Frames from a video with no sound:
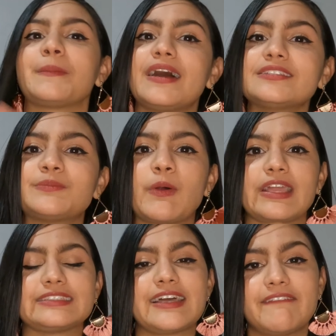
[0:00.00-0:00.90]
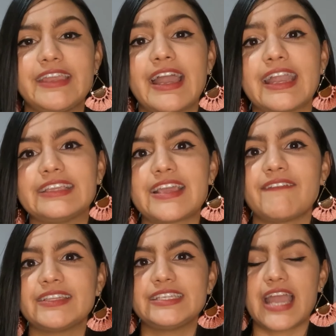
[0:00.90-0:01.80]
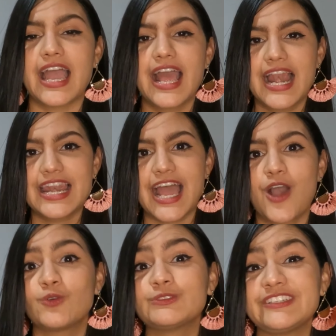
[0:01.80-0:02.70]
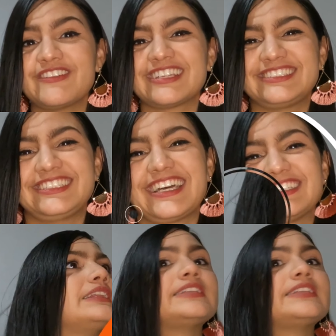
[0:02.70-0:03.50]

más porque sabía que ya venía la universidad.